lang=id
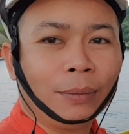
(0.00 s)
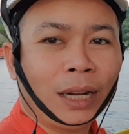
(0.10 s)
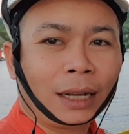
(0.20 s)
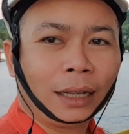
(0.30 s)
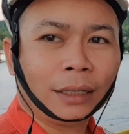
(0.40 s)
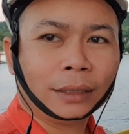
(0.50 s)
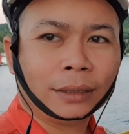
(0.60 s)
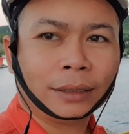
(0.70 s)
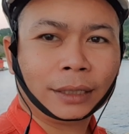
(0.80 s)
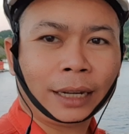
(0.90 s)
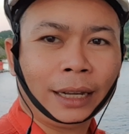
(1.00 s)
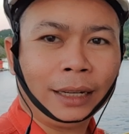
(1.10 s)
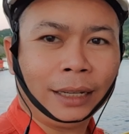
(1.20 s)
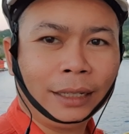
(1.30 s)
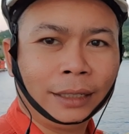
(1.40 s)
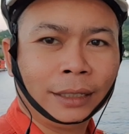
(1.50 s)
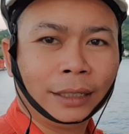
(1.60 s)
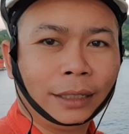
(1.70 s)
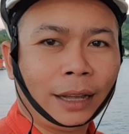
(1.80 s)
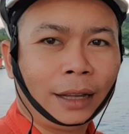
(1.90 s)
di belakang saya ini
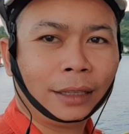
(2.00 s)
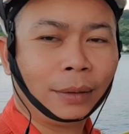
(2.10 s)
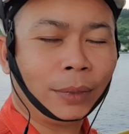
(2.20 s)
ya